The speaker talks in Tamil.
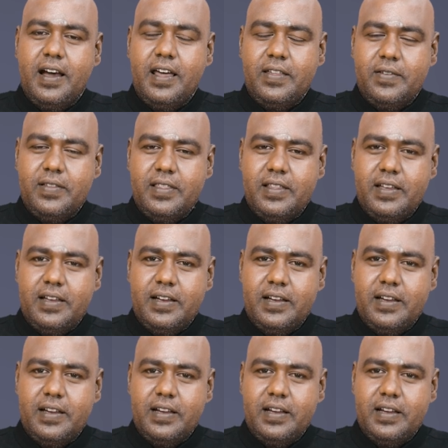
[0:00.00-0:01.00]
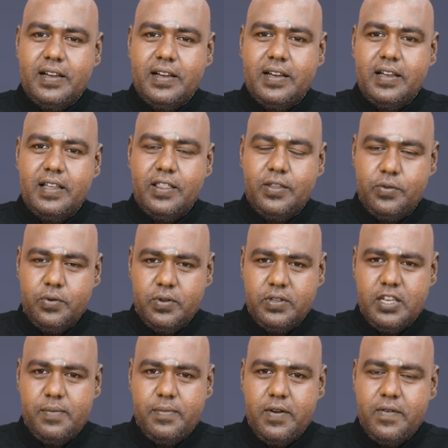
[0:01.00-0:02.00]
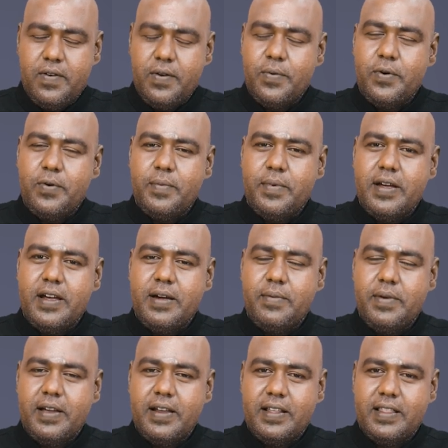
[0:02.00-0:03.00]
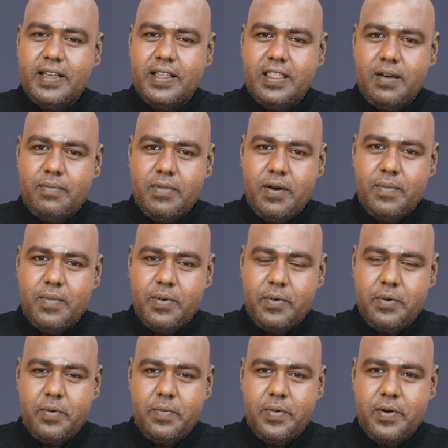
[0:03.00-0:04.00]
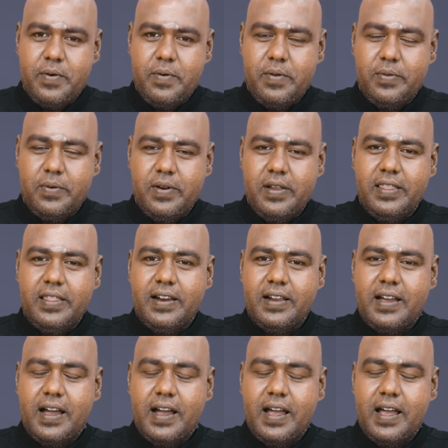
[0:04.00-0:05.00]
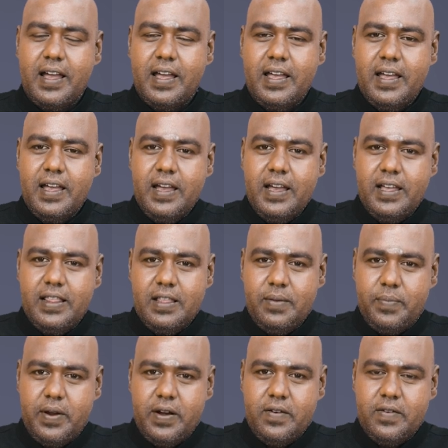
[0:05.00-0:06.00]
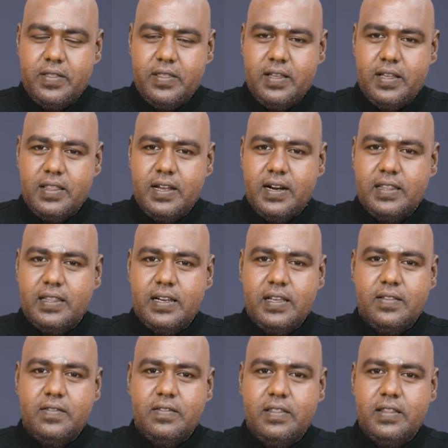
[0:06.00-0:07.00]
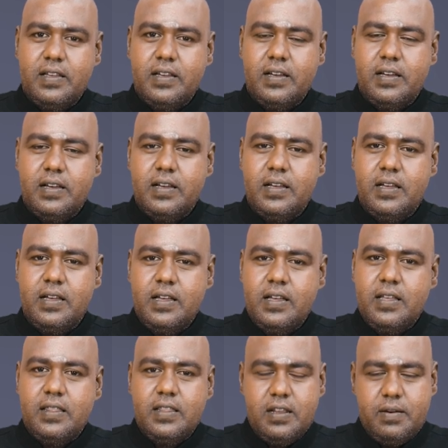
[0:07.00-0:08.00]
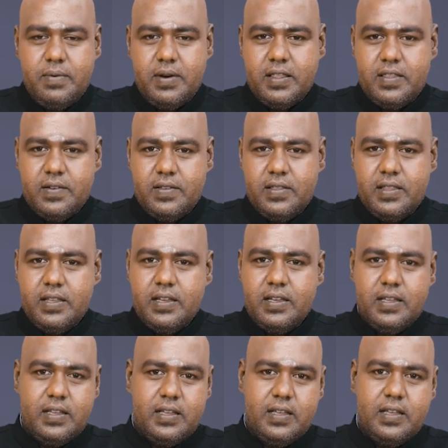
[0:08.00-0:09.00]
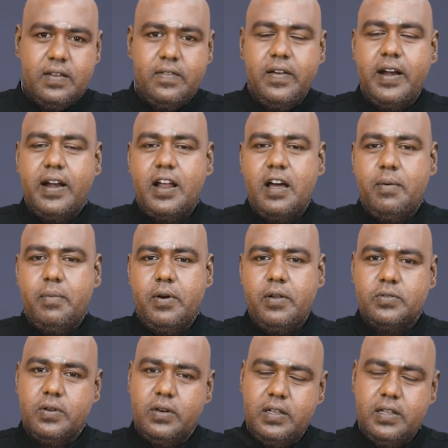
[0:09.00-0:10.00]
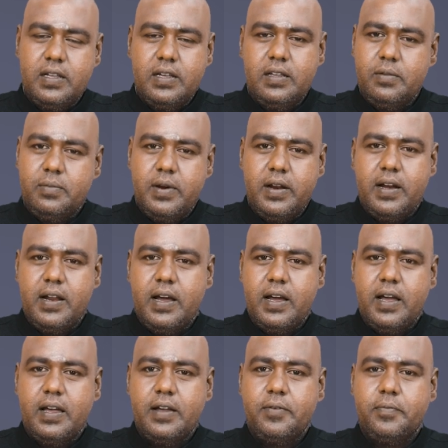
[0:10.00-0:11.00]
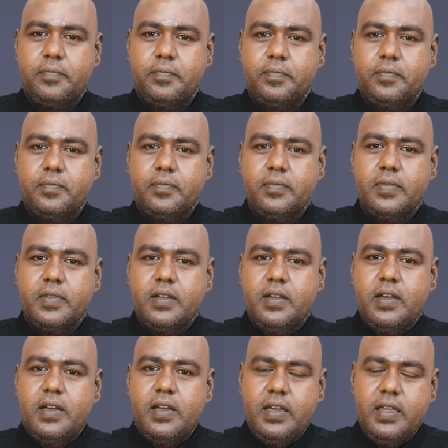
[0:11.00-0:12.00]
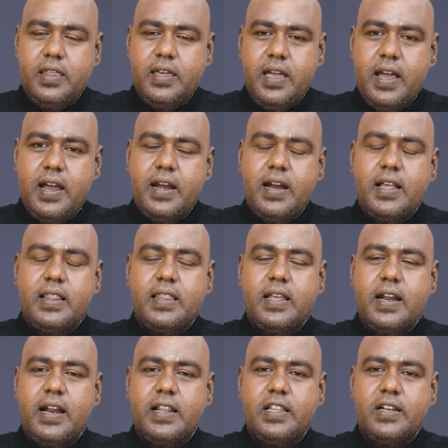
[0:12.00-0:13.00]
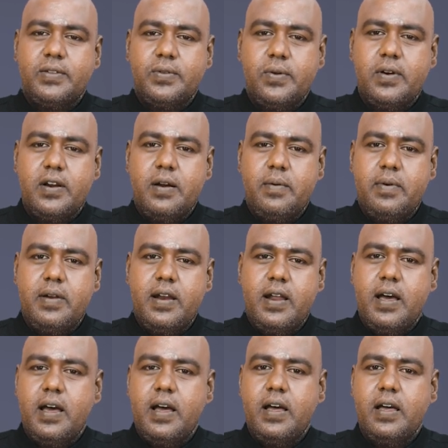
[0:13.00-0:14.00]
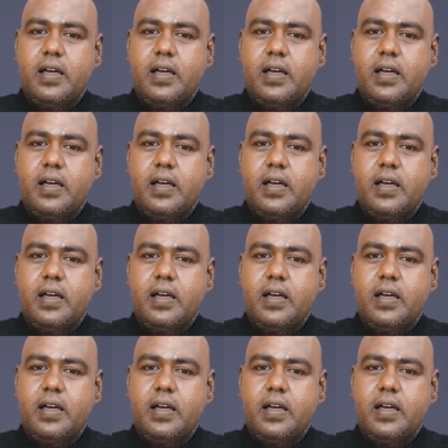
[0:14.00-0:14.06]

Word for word: அதை வந்து இந்த ஜோசியம் எவ்வளோ உண்மை அப்படிங்கிறத அந்த அம்மா மறுபடியும் மறுபடியும் சொல்லியிருந்திருக்காங்க இந்த பெண் வந்து அந்த இடத்துலேருந்து வந்து திருமணத்தை வந்து வேண்டாம் அப்படின்னு சொல்லி இது பண்ணிட்டாங்க இது ஏன் நான் இந்த நேரத்தில் சொல்கிறேன் அப்படின்னா